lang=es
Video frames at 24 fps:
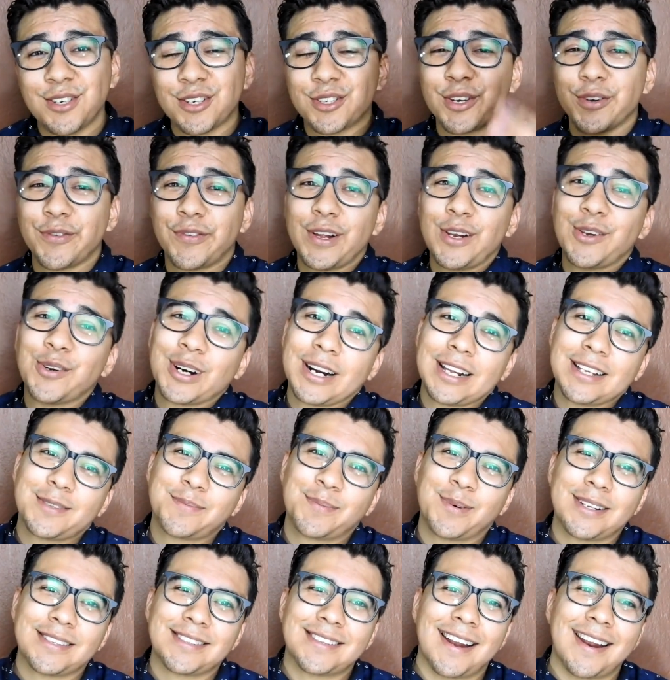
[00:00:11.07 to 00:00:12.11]
Yo soy Feno, gracias
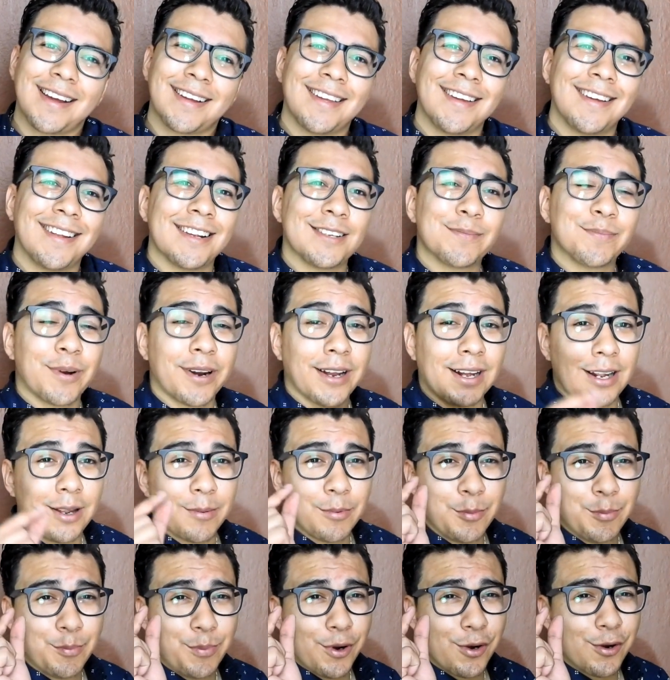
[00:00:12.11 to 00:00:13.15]
por estar aquí, gracias por
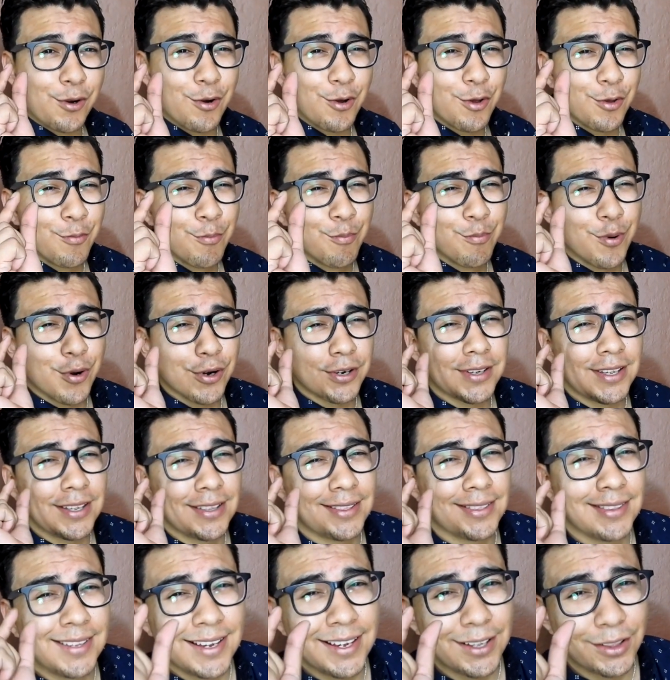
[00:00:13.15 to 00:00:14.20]
regalarme un poco y un
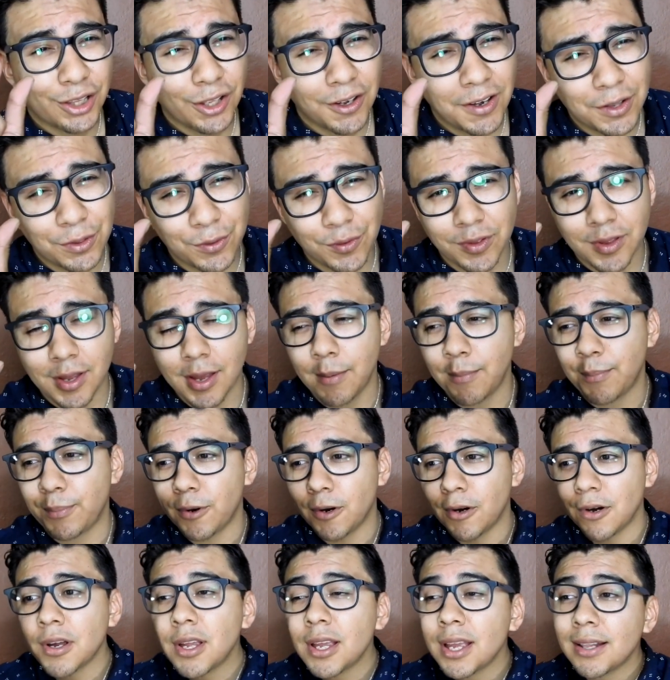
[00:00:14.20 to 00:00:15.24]
poquitito de tu
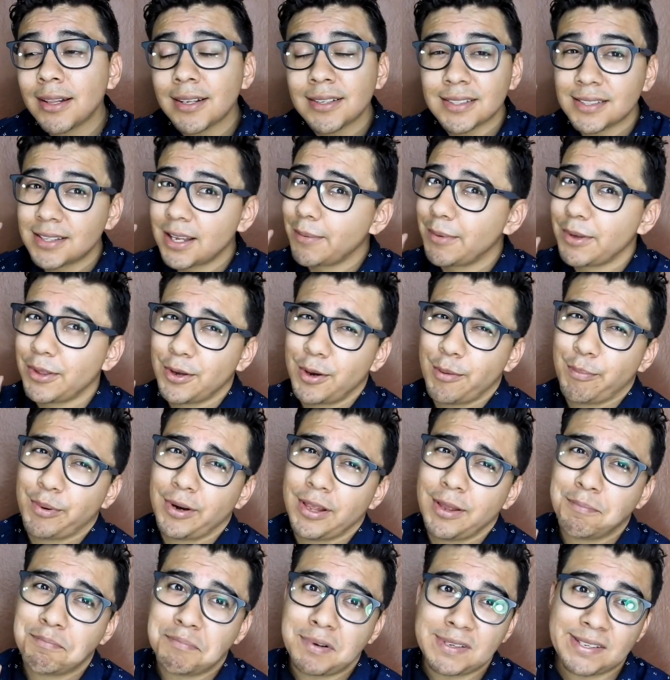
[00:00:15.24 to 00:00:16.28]
tiempo y en este video
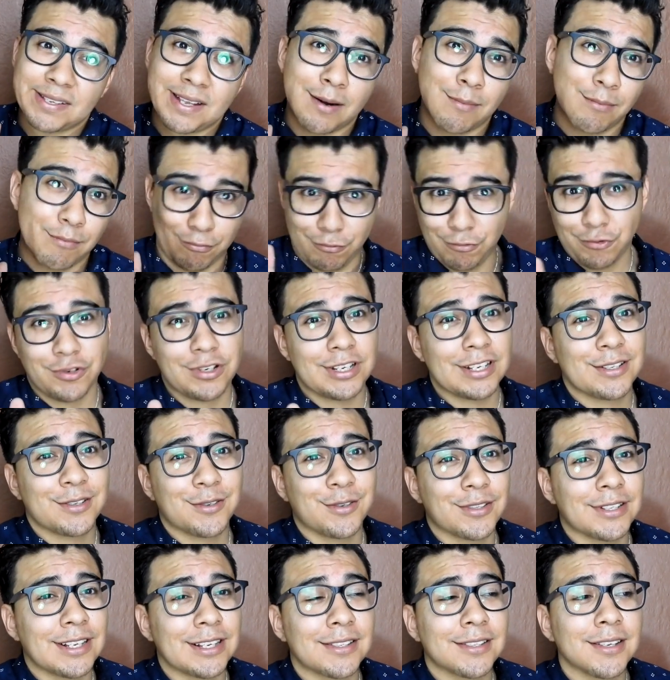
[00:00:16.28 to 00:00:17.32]
pueden pasar muchas
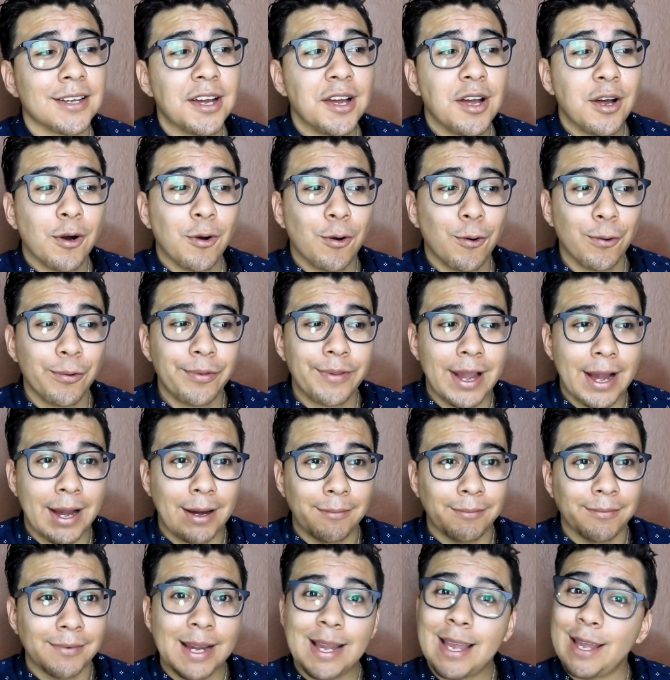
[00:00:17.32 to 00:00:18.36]
cosas.
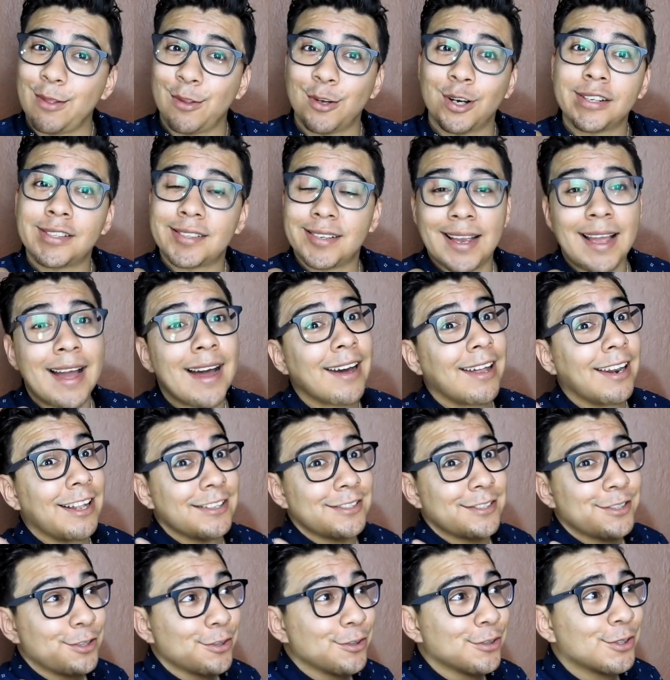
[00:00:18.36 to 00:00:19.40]
Una, que no sea
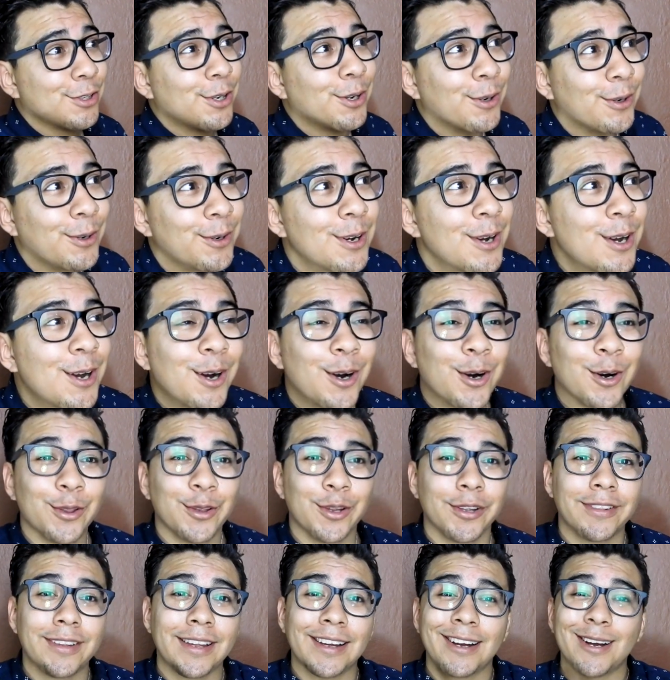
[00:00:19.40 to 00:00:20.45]
gracioso o
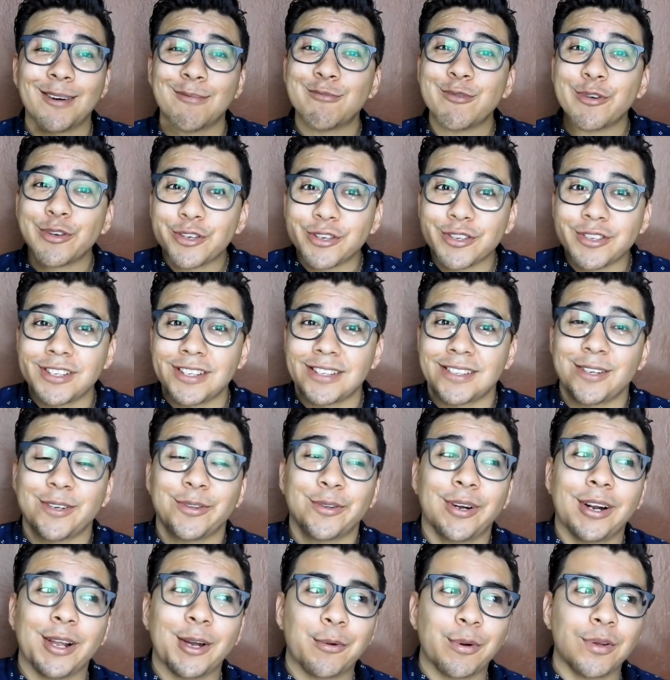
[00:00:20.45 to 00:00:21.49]
no tenga mucho chiste o
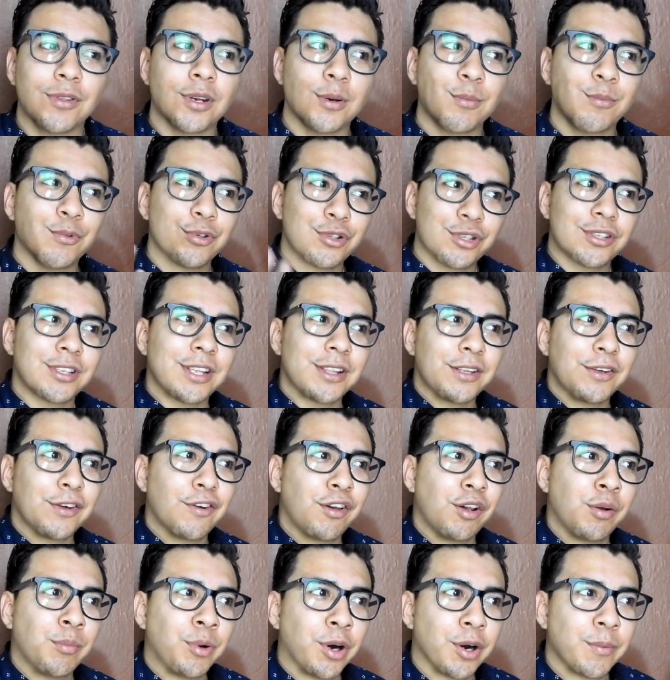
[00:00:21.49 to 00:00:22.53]
no le encuentre mucho
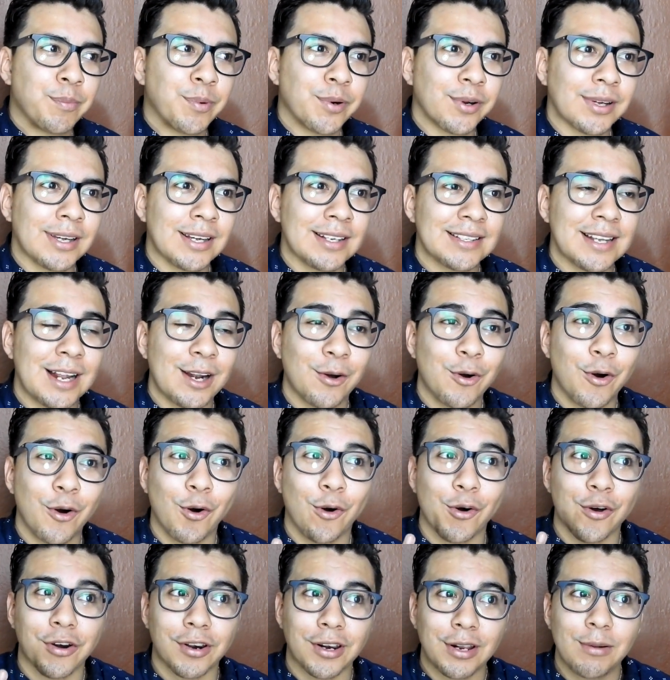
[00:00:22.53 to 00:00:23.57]
sentido del humor porque es algo
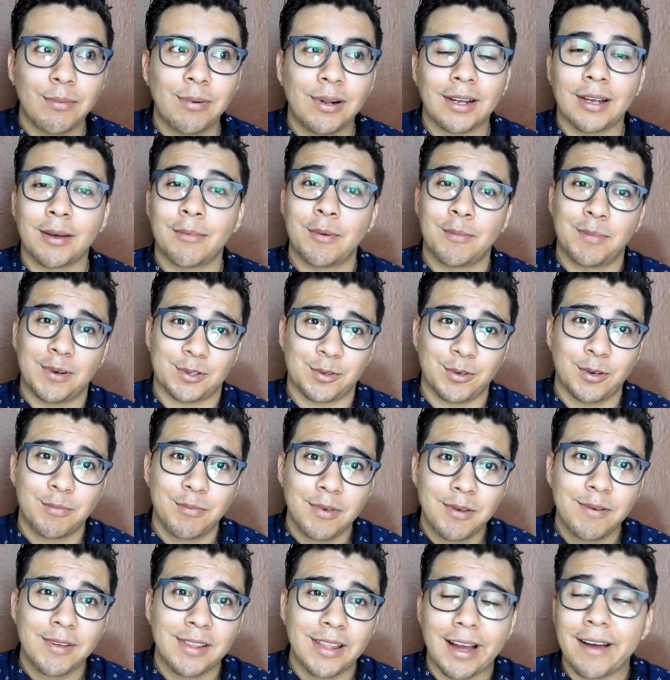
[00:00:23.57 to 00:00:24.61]
horrible que me pasó en
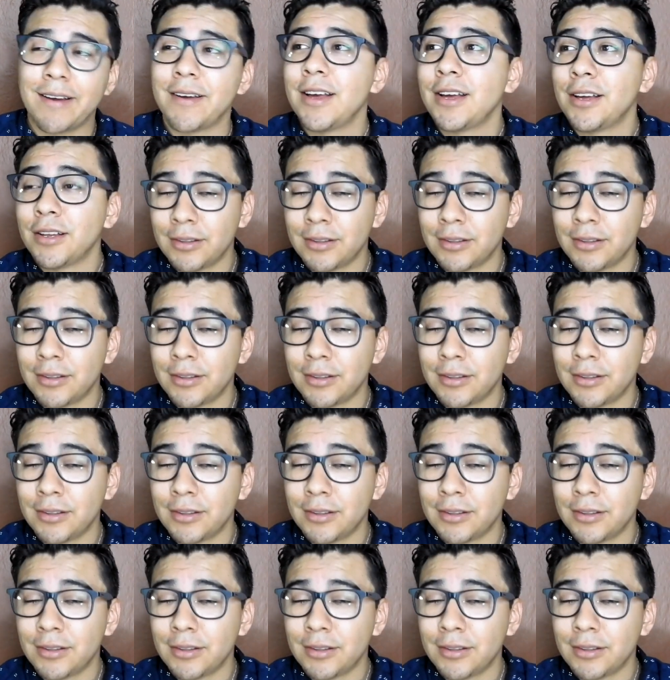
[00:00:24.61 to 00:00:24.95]
mi vida.